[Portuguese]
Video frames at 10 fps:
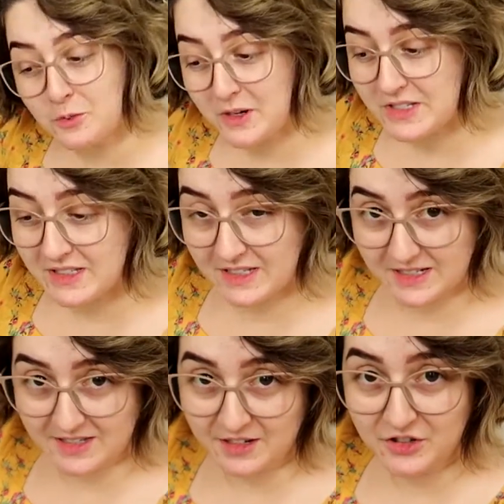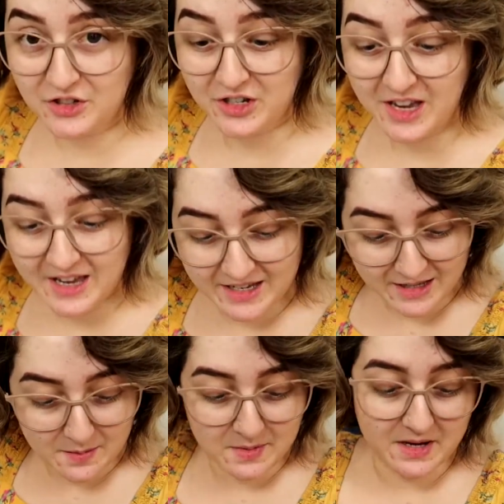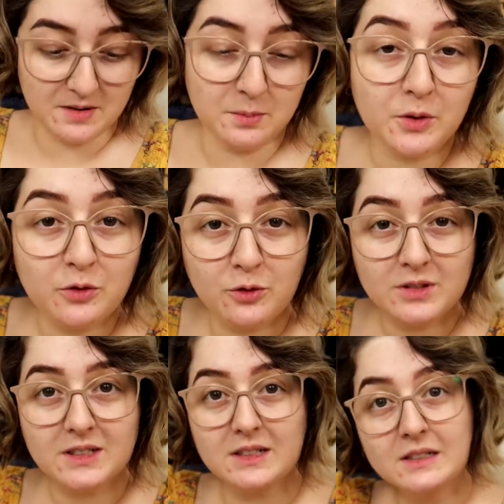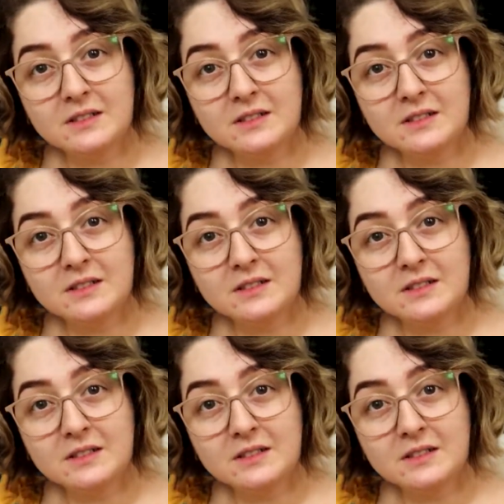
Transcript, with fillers: E uma coisa interessante é que ela é bem profunda, né?